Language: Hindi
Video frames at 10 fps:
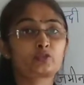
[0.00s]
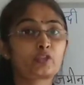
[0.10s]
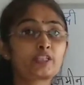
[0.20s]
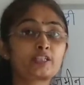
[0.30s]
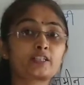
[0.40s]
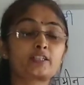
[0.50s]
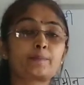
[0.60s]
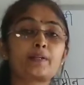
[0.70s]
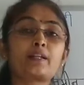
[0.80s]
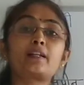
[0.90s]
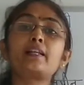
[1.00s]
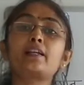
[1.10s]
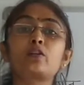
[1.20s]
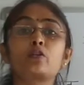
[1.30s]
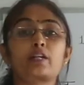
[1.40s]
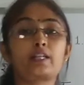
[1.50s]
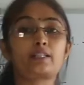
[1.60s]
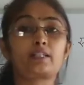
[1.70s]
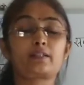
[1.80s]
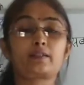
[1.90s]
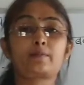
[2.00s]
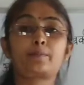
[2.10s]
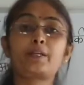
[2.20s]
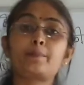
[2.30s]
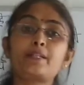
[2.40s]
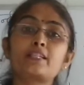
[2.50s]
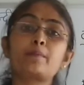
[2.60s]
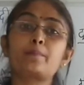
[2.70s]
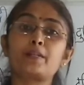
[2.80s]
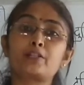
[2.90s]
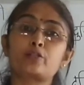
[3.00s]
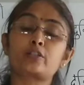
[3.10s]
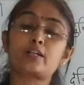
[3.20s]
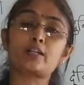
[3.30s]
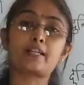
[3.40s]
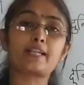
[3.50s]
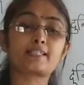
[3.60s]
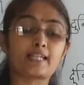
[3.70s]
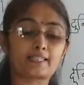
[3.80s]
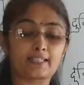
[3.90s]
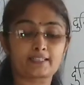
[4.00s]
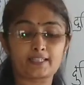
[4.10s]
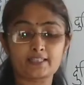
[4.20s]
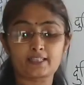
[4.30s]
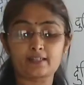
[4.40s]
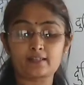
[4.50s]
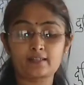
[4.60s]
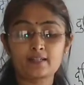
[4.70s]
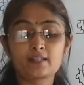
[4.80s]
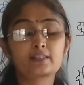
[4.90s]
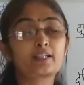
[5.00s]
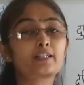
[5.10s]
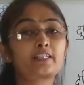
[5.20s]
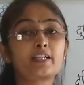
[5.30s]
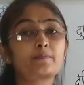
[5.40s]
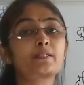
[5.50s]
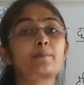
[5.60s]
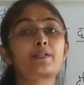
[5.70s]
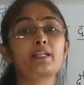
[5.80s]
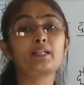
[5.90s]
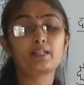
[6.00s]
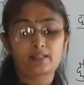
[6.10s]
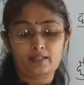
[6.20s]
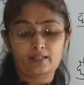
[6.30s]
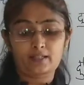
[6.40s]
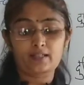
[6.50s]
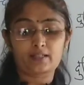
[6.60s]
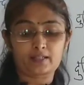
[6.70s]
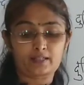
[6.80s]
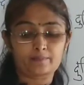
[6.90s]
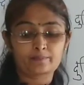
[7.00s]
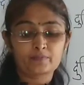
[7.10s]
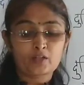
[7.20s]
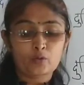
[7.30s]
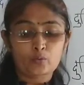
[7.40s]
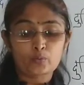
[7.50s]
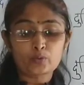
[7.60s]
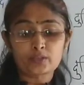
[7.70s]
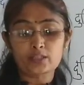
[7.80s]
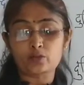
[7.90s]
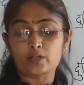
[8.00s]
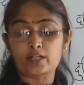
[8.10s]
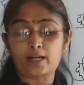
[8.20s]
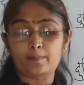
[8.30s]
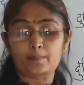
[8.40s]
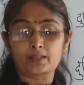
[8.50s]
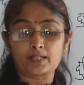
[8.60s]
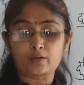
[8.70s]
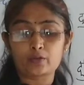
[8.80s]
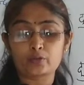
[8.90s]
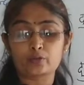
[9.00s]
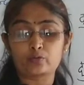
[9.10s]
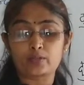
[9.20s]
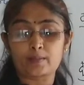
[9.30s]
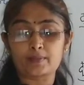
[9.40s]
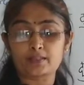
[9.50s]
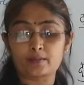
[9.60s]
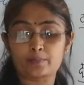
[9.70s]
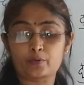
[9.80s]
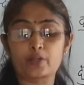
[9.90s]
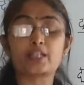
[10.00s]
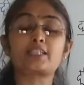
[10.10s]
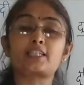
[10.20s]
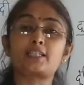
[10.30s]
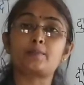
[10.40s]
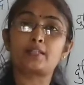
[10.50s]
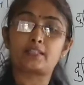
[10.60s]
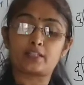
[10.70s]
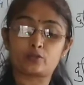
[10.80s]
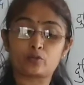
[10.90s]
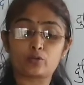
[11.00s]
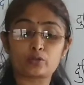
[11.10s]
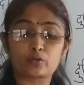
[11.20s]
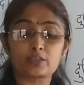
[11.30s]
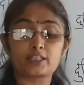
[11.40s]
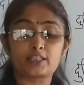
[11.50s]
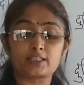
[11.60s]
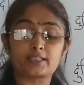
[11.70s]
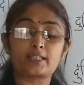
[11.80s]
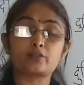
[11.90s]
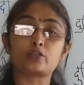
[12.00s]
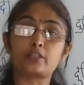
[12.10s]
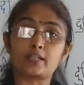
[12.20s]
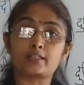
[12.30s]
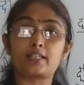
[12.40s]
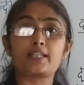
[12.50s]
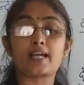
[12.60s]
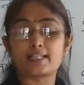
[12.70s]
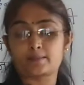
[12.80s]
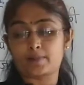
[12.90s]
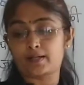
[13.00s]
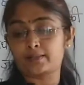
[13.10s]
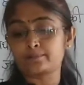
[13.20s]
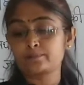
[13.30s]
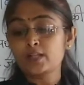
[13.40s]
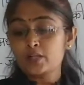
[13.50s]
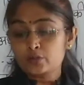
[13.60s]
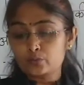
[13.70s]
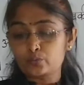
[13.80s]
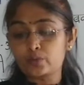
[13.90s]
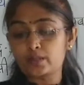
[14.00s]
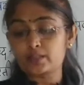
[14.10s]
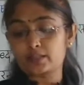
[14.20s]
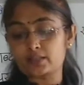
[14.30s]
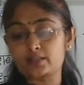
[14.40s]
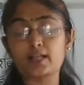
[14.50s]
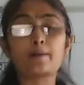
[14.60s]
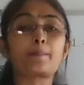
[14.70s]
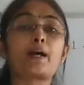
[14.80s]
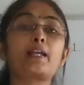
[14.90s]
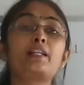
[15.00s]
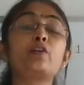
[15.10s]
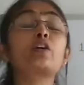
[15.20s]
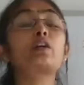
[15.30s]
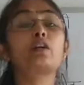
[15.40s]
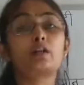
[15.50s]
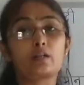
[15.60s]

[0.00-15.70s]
तो इस धरती पर अनेक लोग रहते हैं फिर भी सब मिलजुल कर एक साथ रहते हैं इस तरह धरती हम सबकी एक है उन चीज़ों के नाम बताओ जो दुनिया में सबको एक जैसी मिलती है तो कौन कौन सी चीज़ें हैं तो धरती आसमान सूरज चंदा पानी और